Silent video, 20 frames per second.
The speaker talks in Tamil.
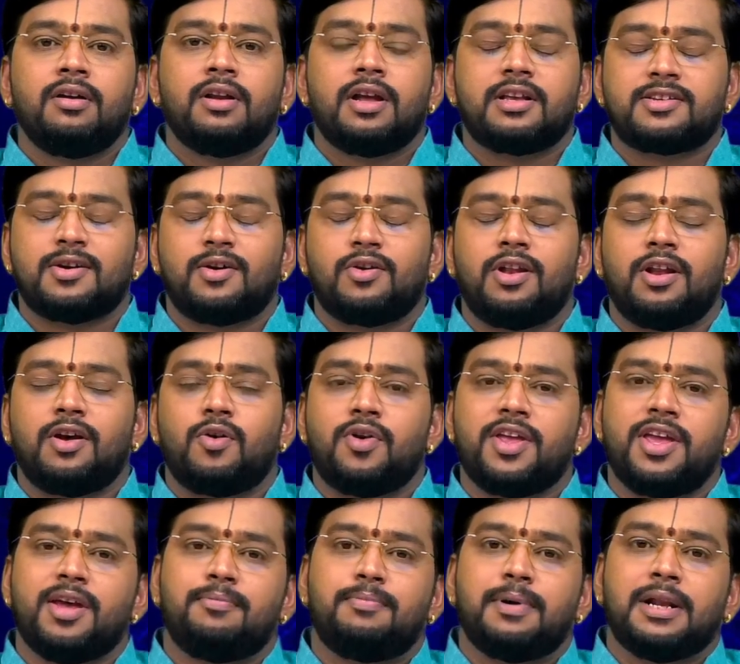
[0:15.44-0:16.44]
நான்
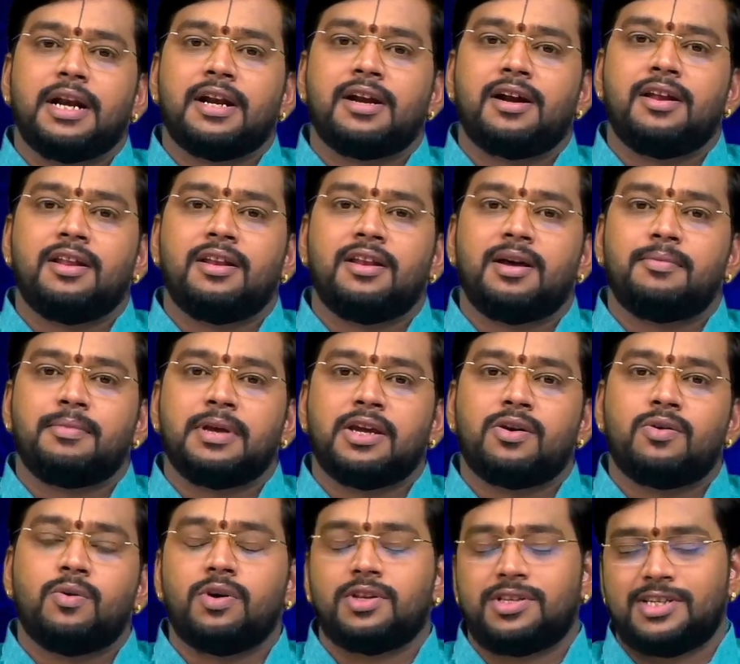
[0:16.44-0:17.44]
சொல்லக்கூடிய பலன்கள் எல்லாமே
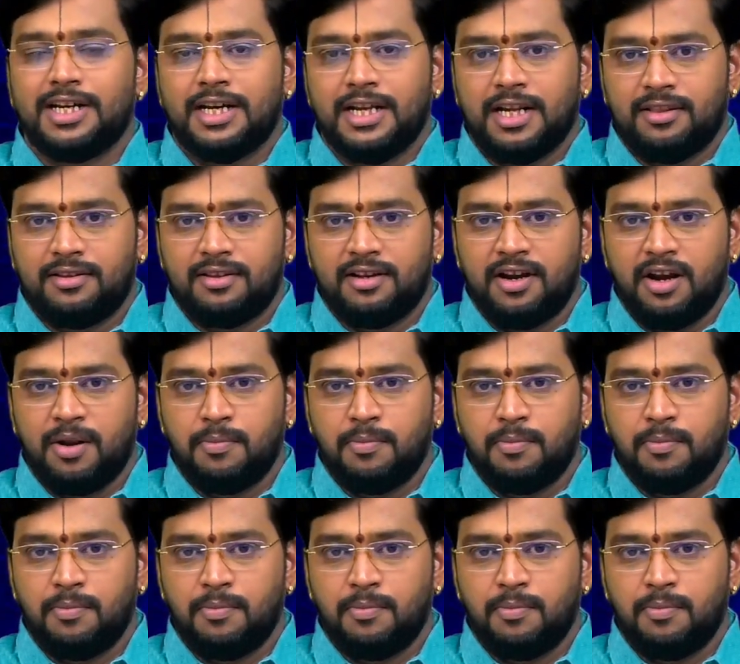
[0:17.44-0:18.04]
கோச்சாரத்தின்